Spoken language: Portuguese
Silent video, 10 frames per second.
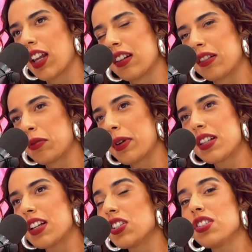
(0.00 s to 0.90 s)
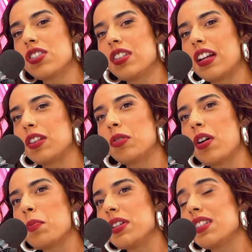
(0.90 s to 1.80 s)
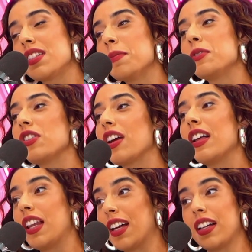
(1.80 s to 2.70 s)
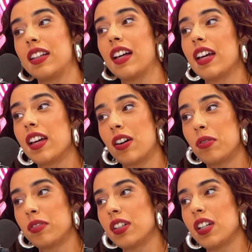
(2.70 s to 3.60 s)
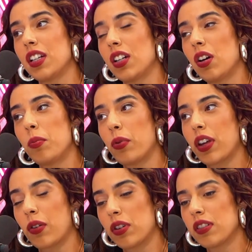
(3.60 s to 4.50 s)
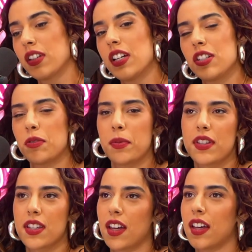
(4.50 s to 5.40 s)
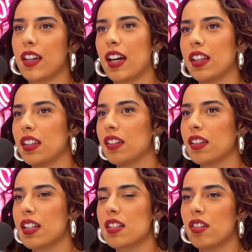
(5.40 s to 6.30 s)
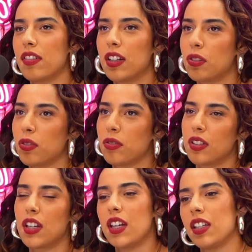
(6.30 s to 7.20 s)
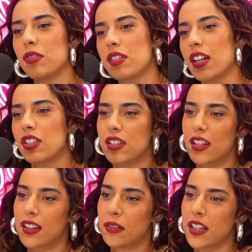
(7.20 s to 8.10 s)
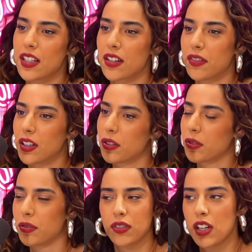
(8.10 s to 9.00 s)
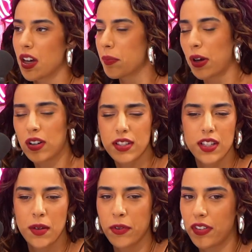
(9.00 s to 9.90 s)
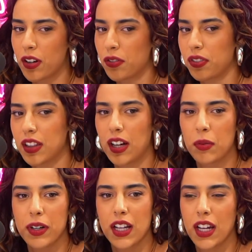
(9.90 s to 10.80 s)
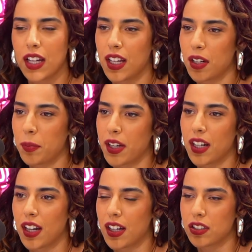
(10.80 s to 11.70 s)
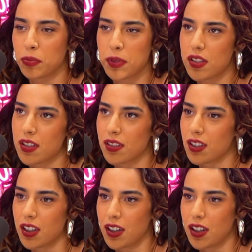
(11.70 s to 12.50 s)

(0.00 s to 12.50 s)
lá, não. Mas a gente naturalmente sempre chega lá, na real. Porque quando. Tipo assim, aí Caetano tá em Salvador e os artistas estão lá em Salvador. Paula sempre vai convidar uma galera pra ir lá, tipo assim